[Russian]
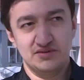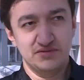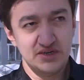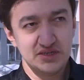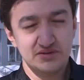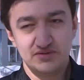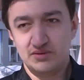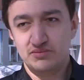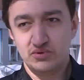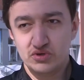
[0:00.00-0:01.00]
выходов
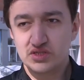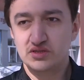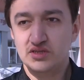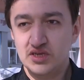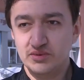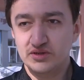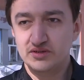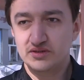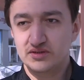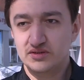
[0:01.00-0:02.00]
там просто не было.
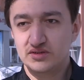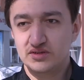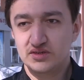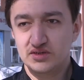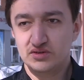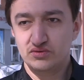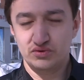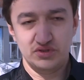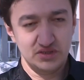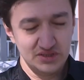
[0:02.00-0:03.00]

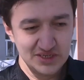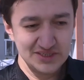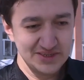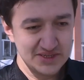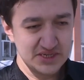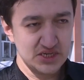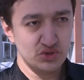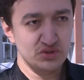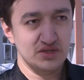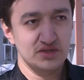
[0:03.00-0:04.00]
Вот детская
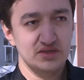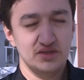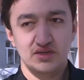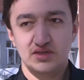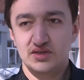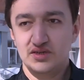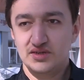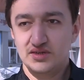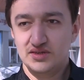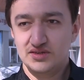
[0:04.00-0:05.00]
зона,
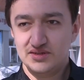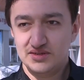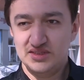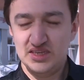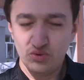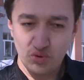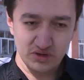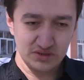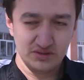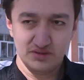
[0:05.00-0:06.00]
ни
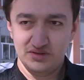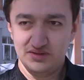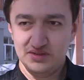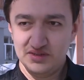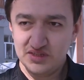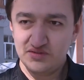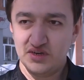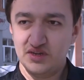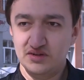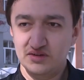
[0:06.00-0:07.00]
окон, ни
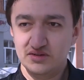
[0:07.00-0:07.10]
дверей.